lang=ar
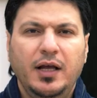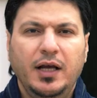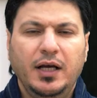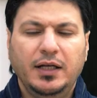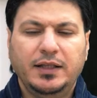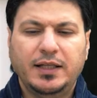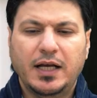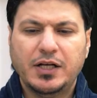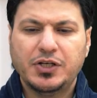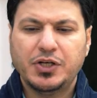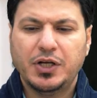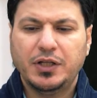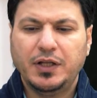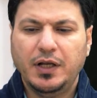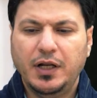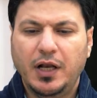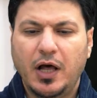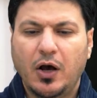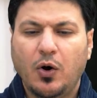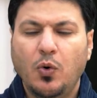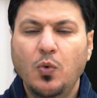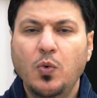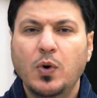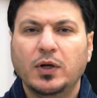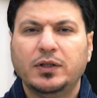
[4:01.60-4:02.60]
احتاجت الى
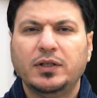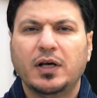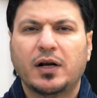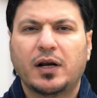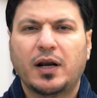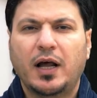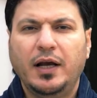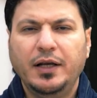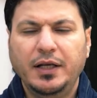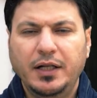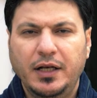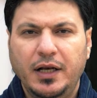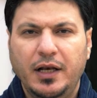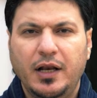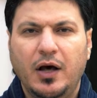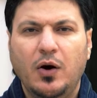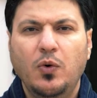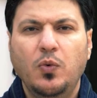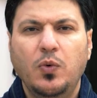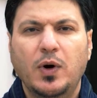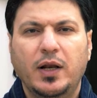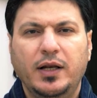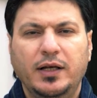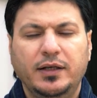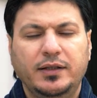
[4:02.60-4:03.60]
قوه الرعيل
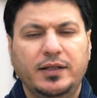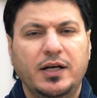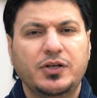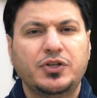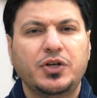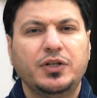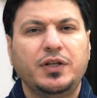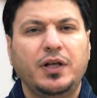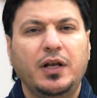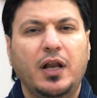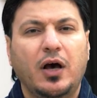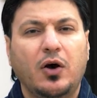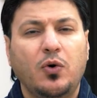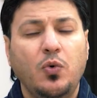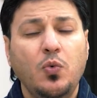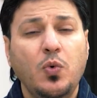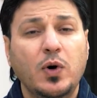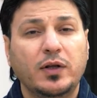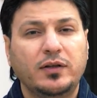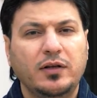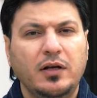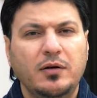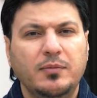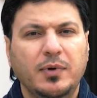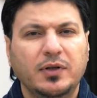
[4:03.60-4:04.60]
الاول احتاجت الى
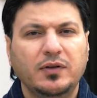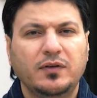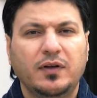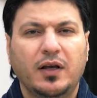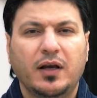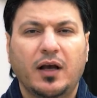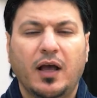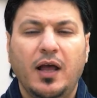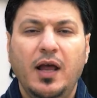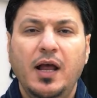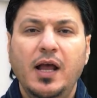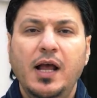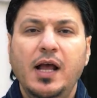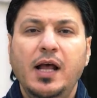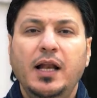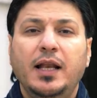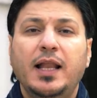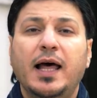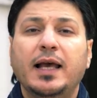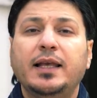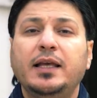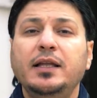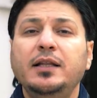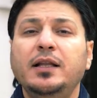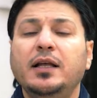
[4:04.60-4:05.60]
قوه المنطق
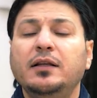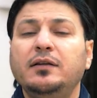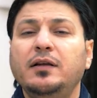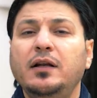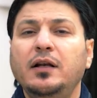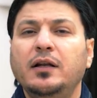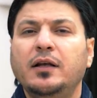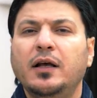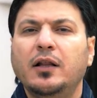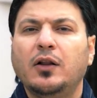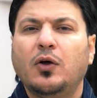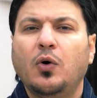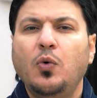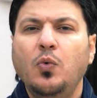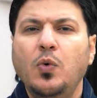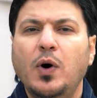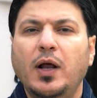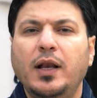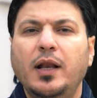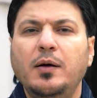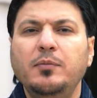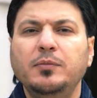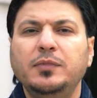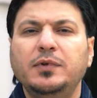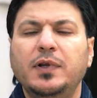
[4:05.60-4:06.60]
لكن تلك القوه
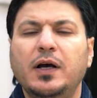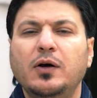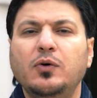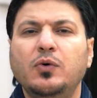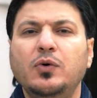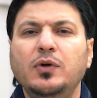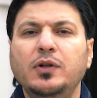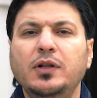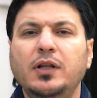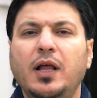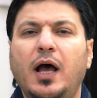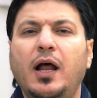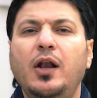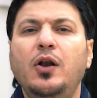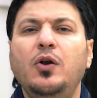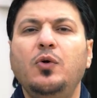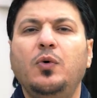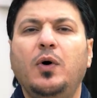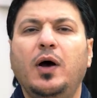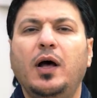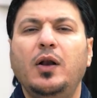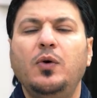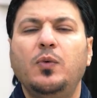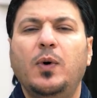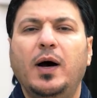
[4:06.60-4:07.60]
لم تكن
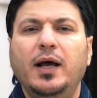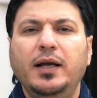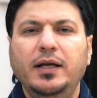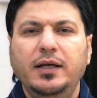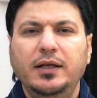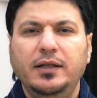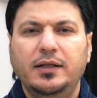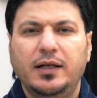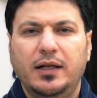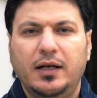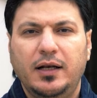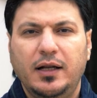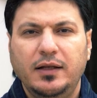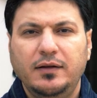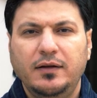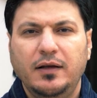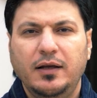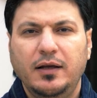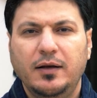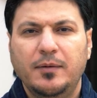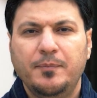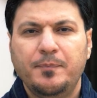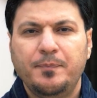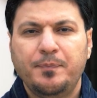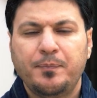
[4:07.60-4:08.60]
اللغه الوحيده
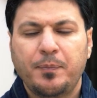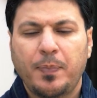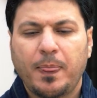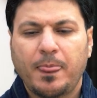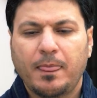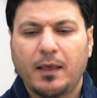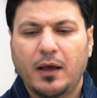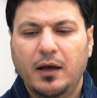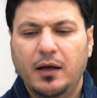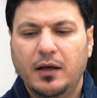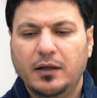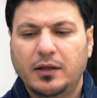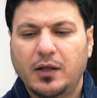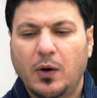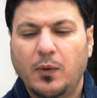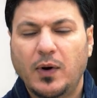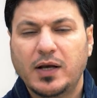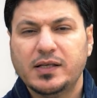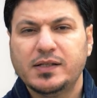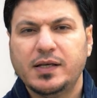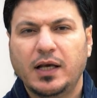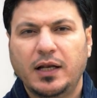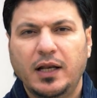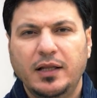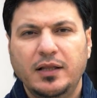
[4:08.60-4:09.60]
التي آه،
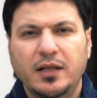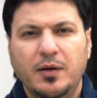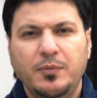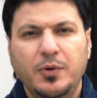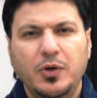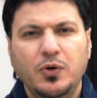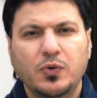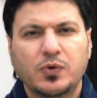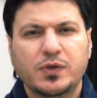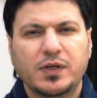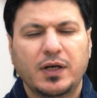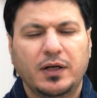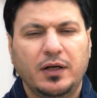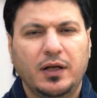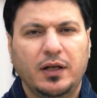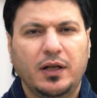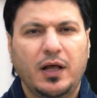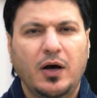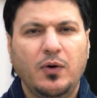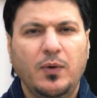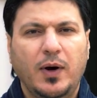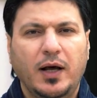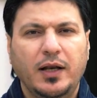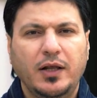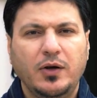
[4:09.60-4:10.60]
تواصل النبي صلى
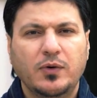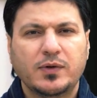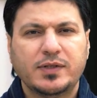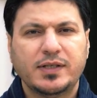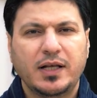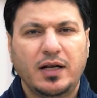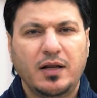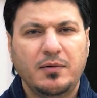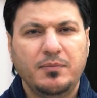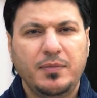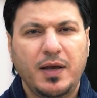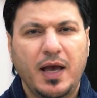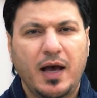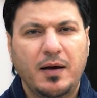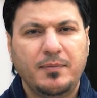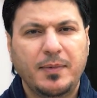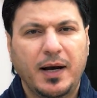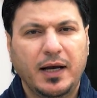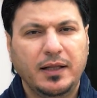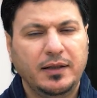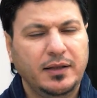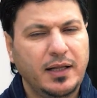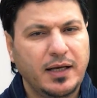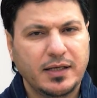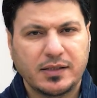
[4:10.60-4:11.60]
الله عليه وسلم بها
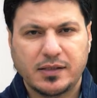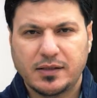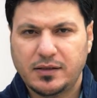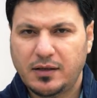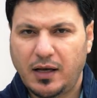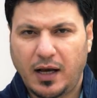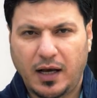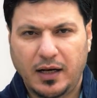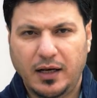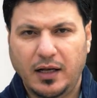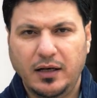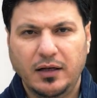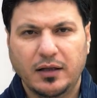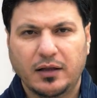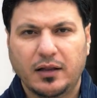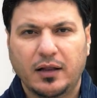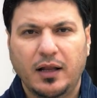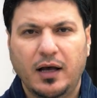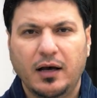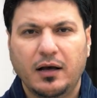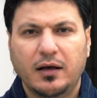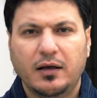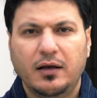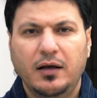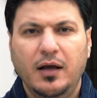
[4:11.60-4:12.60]
مع الناس على
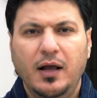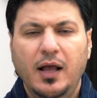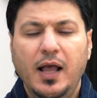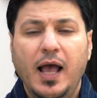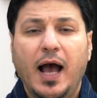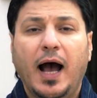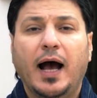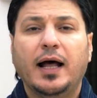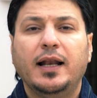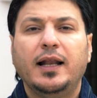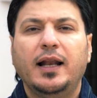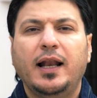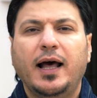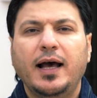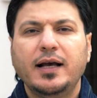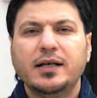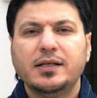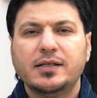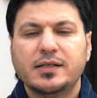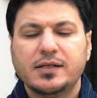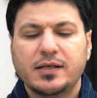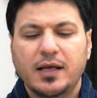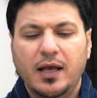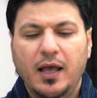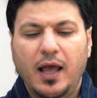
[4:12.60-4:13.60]
الاطلاق على
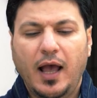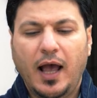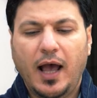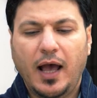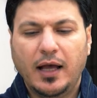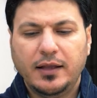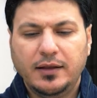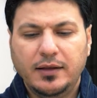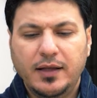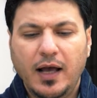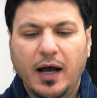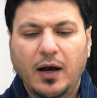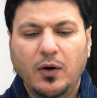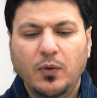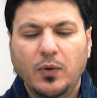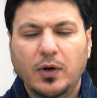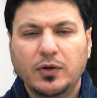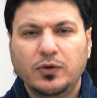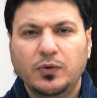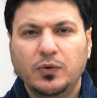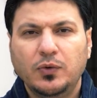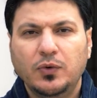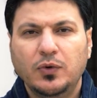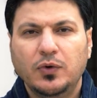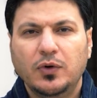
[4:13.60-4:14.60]
العكس
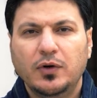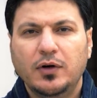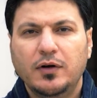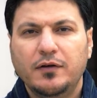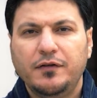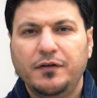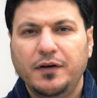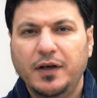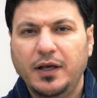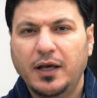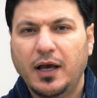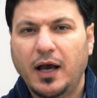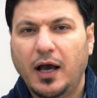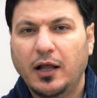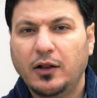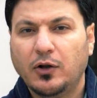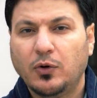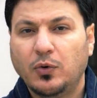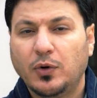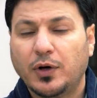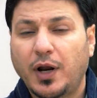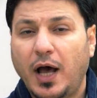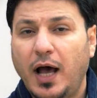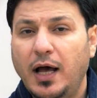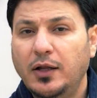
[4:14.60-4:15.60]
الدعوه في
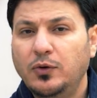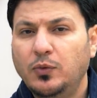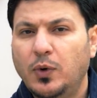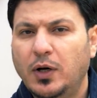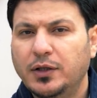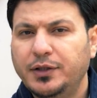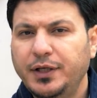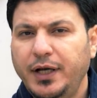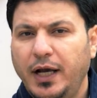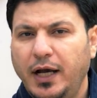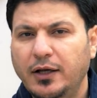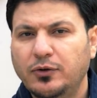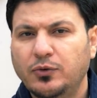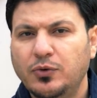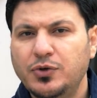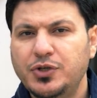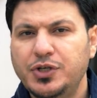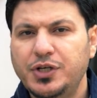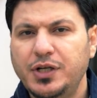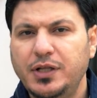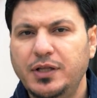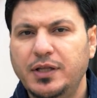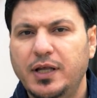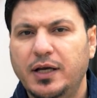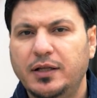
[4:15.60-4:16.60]
القران واضحه
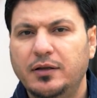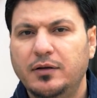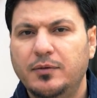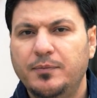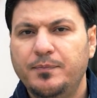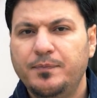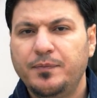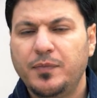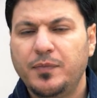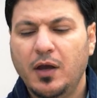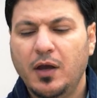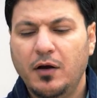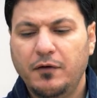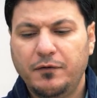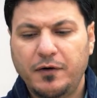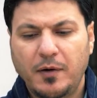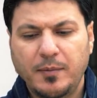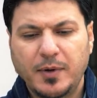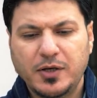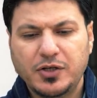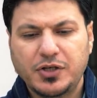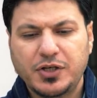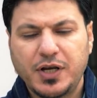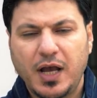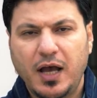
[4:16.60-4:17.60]
جدا
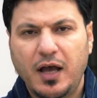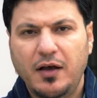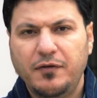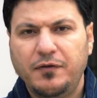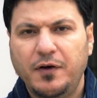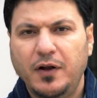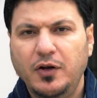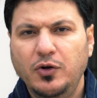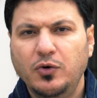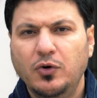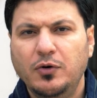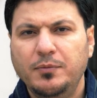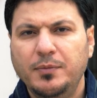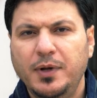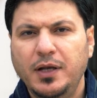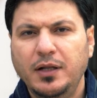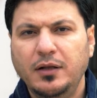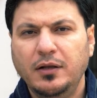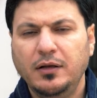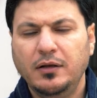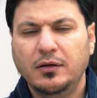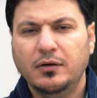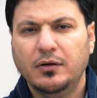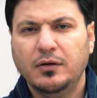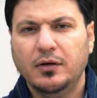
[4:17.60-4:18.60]
فمن شاء
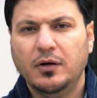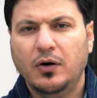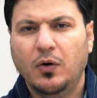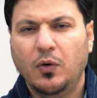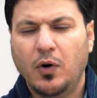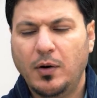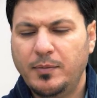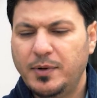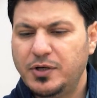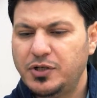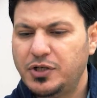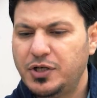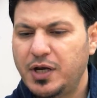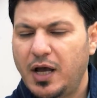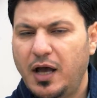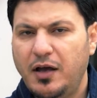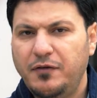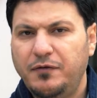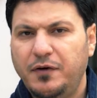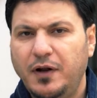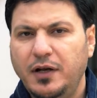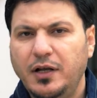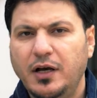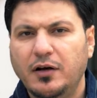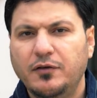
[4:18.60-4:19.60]
فليؤمن ومن شاء
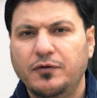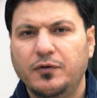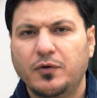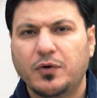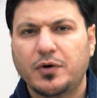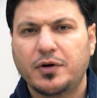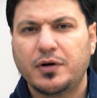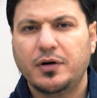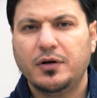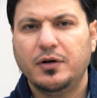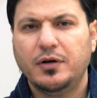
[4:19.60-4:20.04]
فليكفر